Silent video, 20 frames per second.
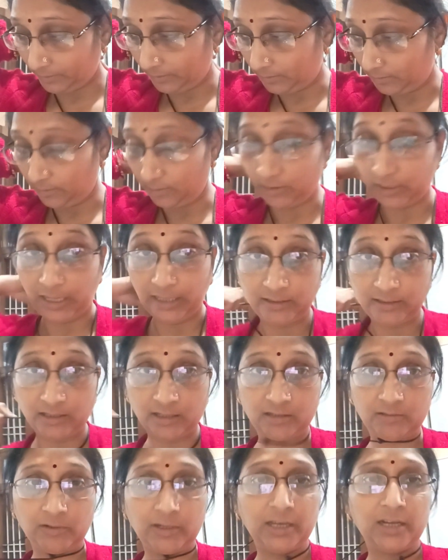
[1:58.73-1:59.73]
और
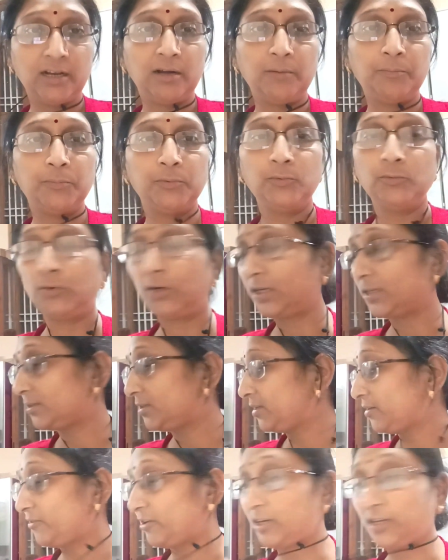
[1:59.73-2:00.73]
अदरक वगैरह पूरा
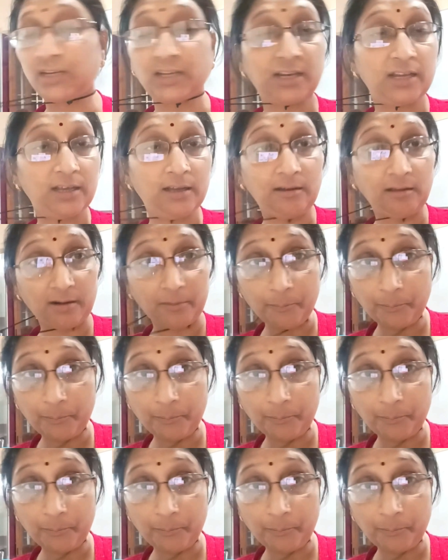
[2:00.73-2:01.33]
सेवन करें गर्म